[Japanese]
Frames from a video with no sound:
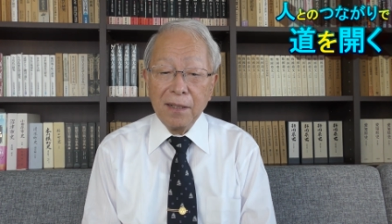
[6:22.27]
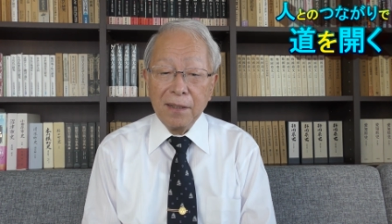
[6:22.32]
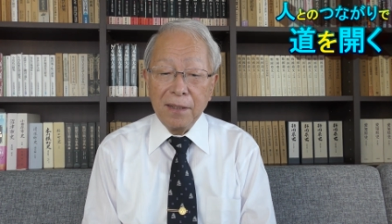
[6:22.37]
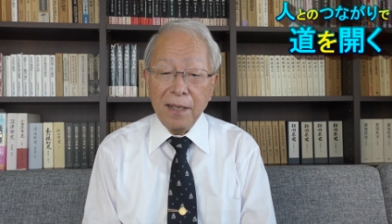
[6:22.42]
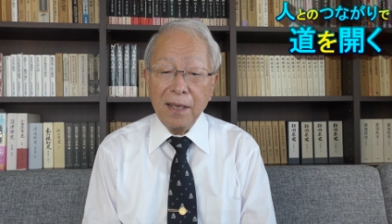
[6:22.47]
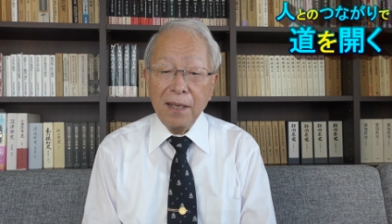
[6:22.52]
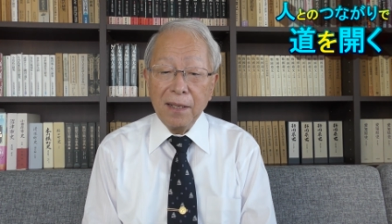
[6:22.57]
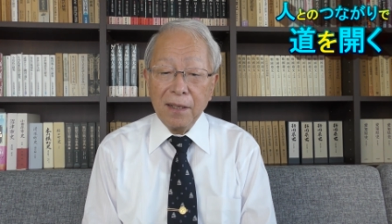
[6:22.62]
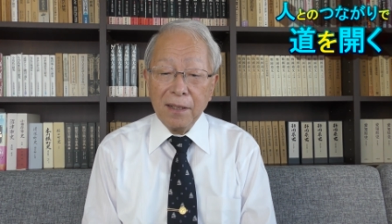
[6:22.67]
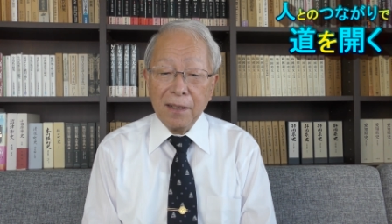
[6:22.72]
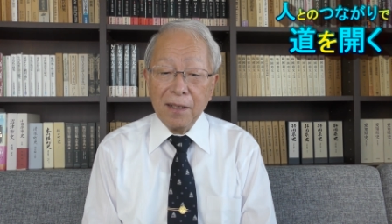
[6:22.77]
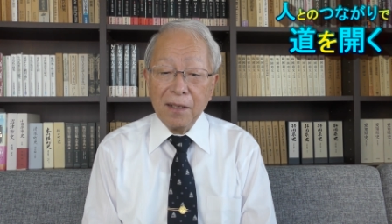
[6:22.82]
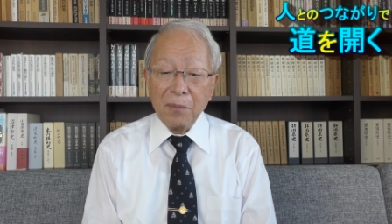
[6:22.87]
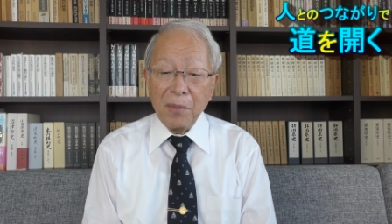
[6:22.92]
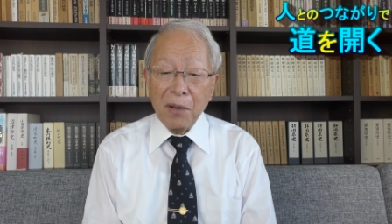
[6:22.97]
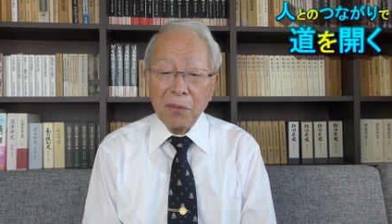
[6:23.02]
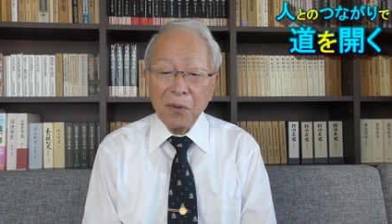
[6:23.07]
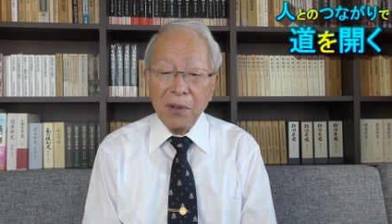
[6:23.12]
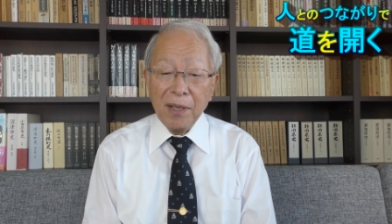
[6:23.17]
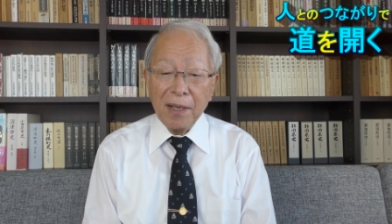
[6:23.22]
で、
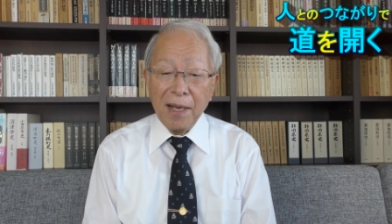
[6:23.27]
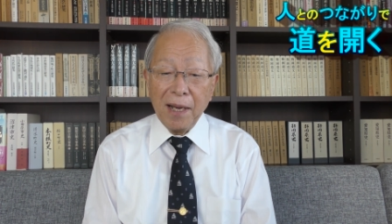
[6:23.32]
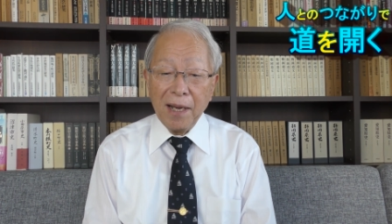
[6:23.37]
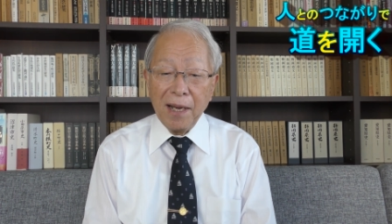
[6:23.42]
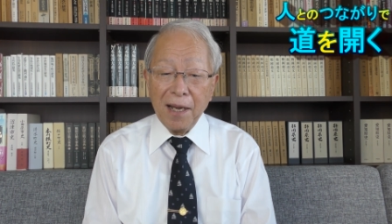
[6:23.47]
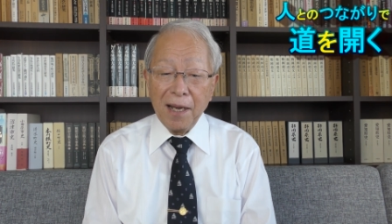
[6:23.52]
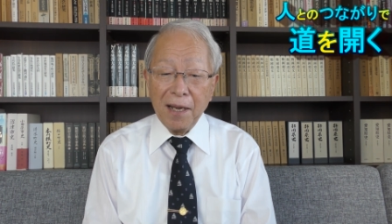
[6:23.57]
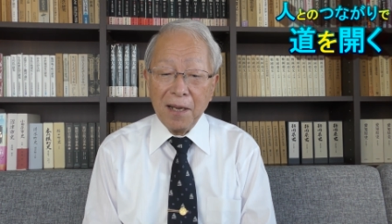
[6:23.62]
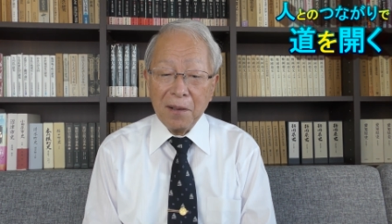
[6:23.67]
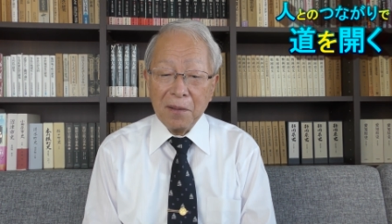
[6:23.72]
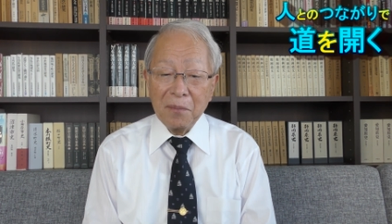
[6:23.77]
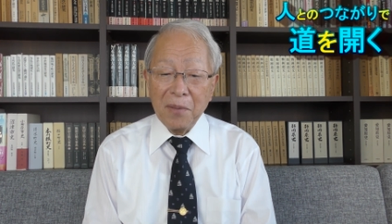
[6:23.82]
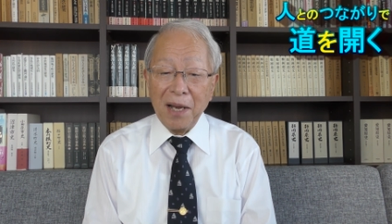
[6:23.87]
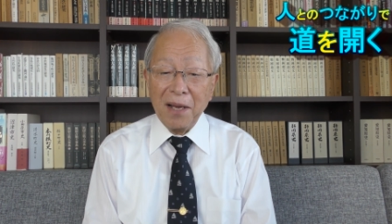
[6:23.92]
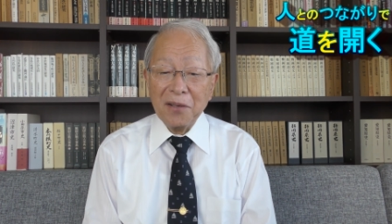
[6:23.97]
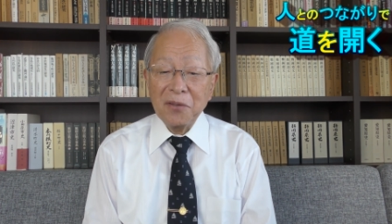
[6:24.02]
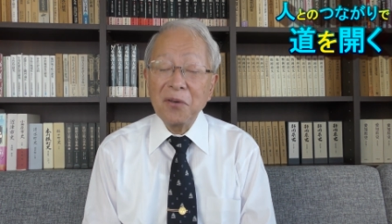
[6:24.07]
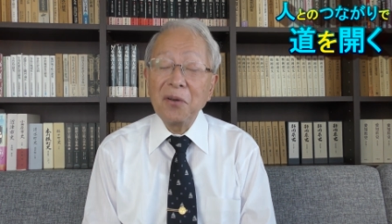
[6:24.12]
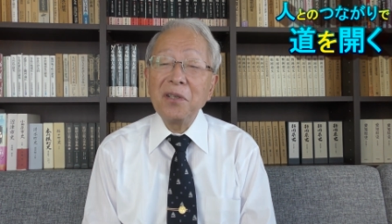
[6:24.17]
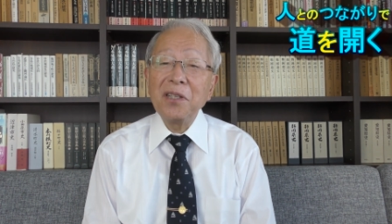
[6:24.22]
まあ、これが、
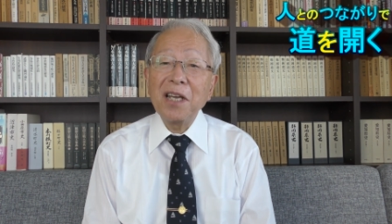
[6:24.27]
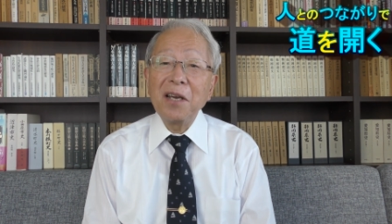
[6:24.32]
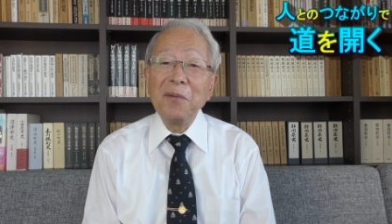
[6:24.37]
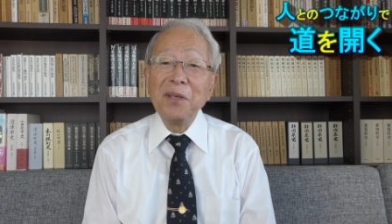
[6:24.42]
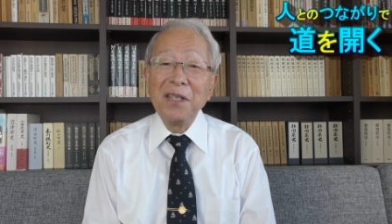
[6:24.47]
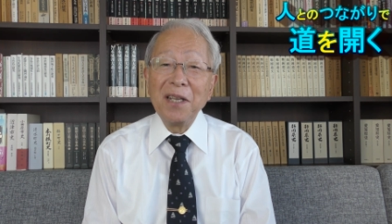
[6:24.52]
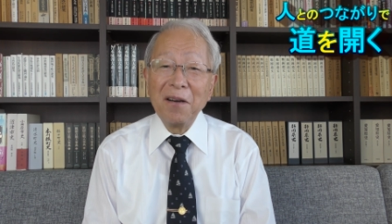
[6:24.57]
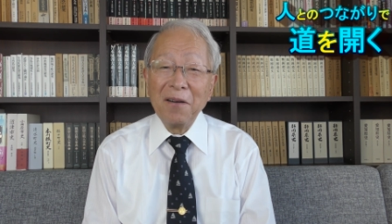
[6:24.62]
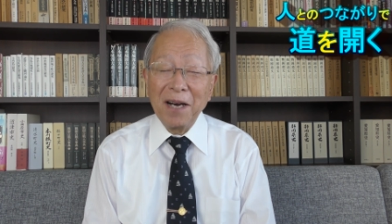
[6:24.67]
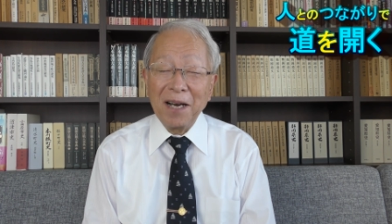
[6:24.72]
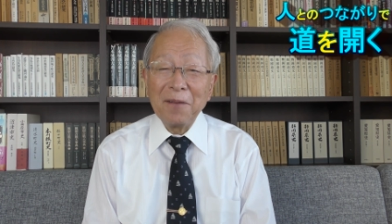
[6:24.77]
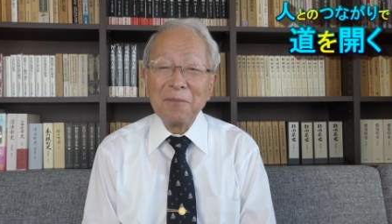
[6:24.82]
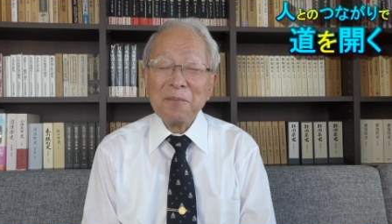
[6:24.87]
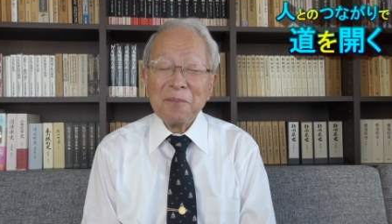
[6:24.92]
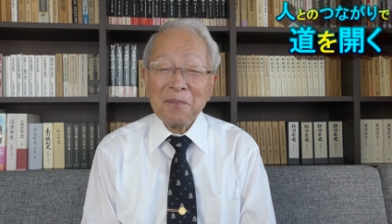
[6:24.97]
まあ、そういった意味では、